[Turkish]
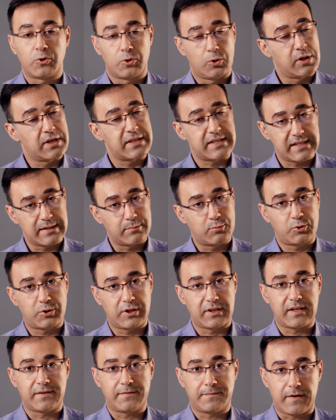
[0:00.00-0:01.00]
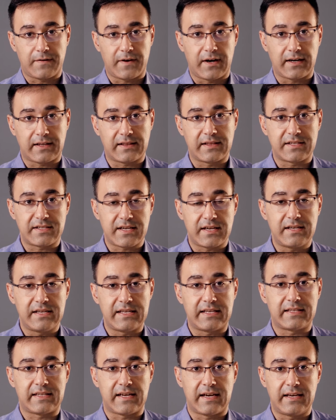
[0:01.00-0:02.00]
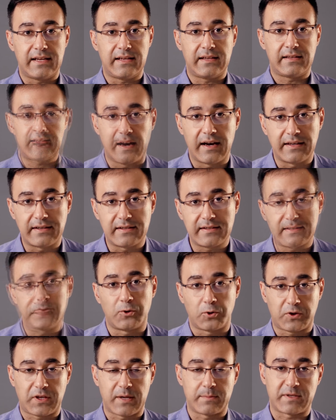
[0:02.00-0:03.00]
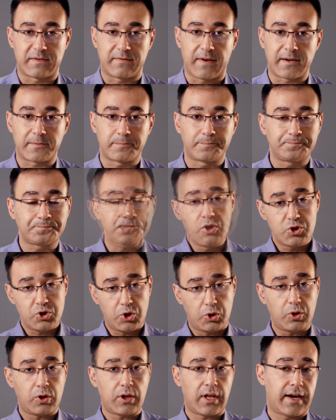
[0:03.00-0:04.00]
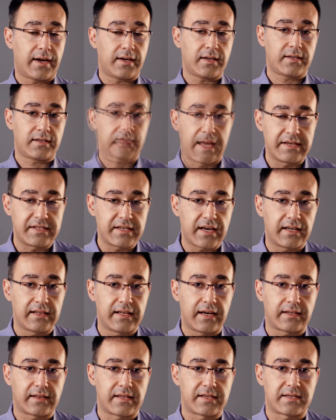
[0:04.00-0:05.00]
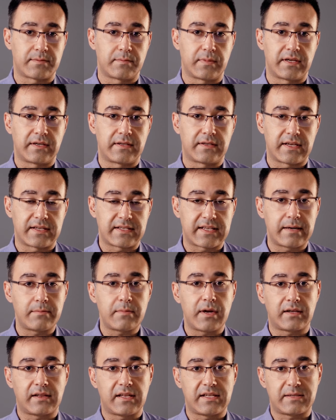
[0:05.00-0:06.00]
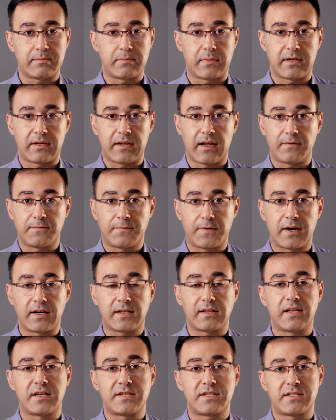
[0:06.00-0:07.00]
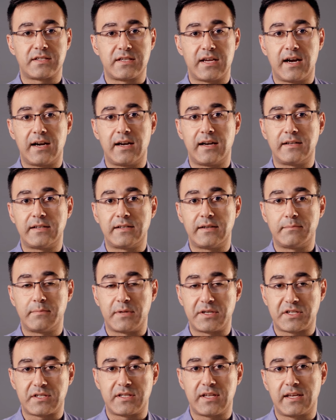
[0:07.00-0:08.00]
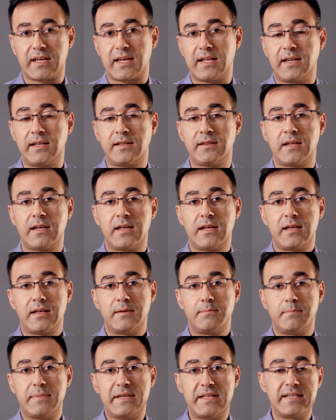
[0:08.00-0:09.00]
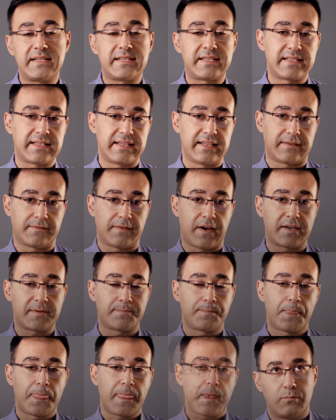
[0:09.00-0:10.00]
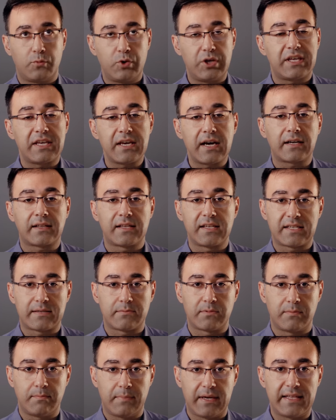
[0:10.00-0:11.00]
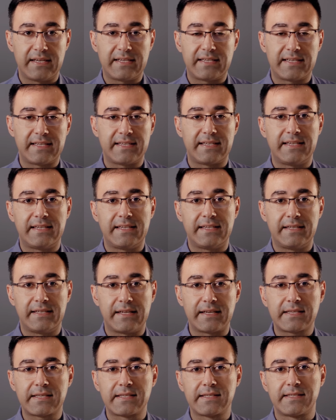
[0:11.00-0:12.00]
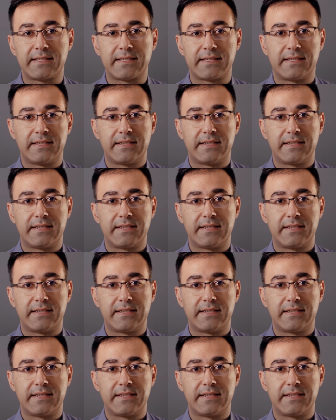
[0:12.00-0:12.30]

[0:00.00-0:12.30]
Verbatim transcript: Dolayısıyla burada da farklılaşan iki tane ayrı noktamız var. Son olarak Agile yaklaşımların, tasarım yaklaşımlarından farklılaştığı yerlerin başında gelen belirsizlik var. Bu iki yaklaşımın belirsizliği nasıl